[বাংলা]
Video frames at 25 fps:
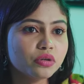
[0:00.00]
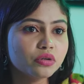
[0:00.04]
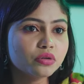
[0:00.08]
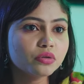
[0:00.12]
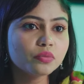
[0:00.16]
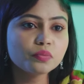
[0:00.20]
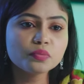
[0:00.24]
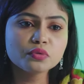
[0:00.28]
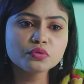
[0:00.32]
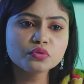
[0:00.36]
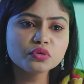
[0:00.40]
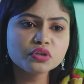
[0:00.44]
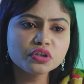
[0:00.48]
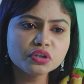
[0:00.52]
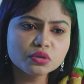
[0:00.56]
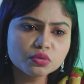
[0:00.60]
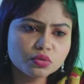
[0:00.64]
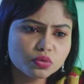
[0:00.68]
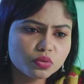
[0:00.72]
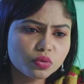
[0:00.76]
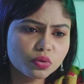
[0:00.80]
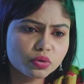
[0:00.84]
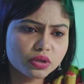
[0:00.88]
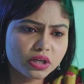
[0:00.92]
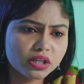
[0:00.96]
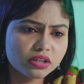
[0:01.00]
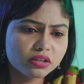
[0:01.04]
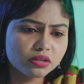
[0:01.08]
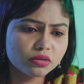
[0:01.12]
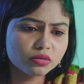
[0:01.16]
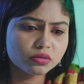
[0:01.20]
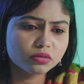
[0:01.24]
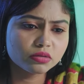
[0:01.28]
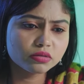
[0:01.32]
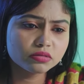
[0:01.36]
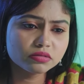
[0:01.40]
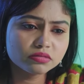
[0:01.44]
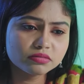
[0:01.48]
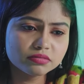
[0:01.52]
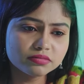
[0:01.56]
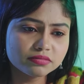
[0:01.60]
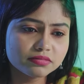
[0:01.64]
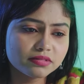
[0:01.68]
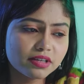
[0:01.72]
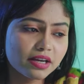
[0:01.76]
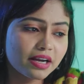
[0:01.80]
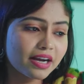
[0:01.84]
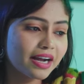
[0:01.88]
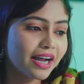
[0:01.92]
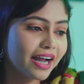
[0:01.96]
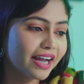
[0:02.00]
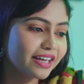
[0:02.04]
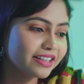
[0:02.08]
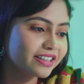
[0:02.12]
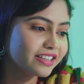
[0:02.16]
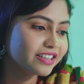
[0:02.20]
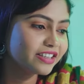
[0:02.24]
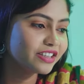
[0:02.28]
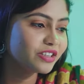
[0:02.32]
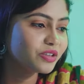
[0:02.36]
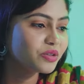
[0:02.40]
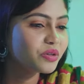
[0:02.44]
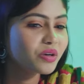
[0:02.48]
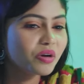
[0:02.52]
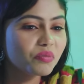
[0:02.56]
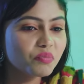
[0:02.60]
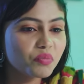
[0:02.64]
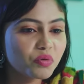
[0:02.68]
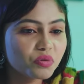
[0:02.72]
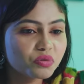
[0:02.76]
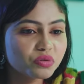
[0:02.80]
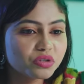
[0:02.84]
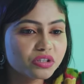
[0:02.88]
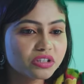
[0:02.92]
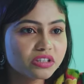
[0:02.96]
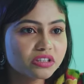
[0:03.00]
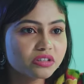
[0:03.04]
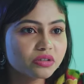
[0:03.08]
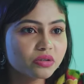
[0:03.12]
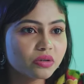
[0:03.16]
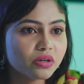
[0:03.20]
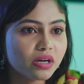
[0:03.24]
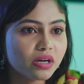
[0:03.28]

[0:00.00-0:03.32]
তো প্রতিনিয়ত খোটা দিত খাইতে দিত না পড়তে দিত